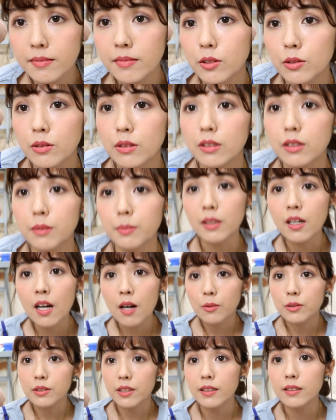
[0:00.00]
就是你们看，
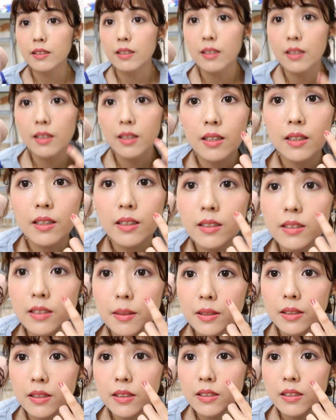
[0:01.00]
我现在的这
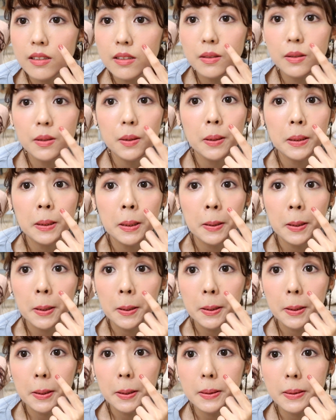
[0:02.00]
里，这
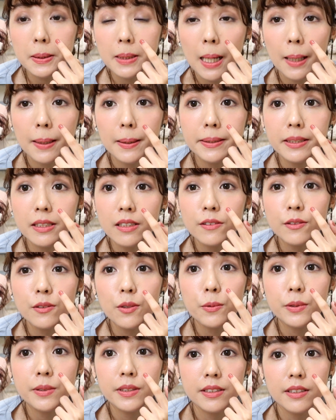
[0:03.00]
是藏了一颗
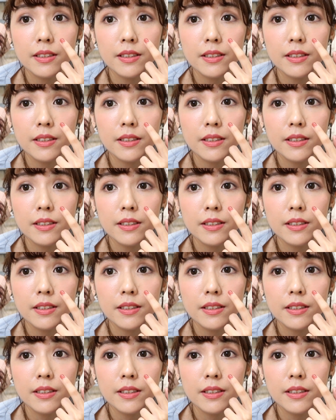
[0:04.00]
豆子